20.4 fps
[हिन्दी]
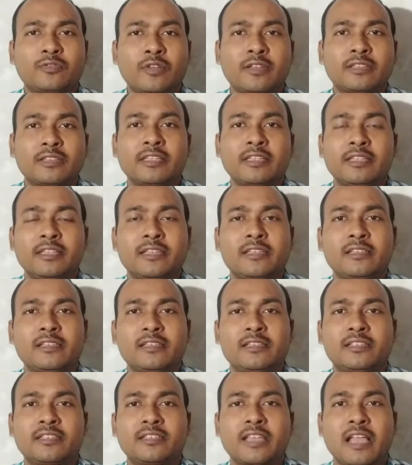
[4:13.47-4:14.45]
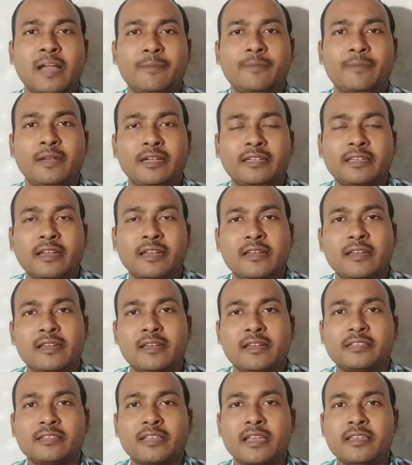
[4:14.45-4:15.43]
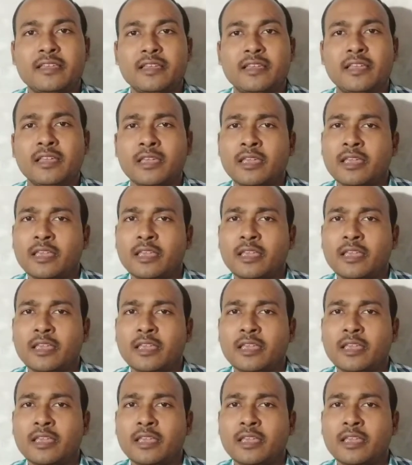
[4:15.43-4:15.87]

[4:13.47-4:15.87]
तुरंत ही ईजिली से अपडेट कर लेना चाहिए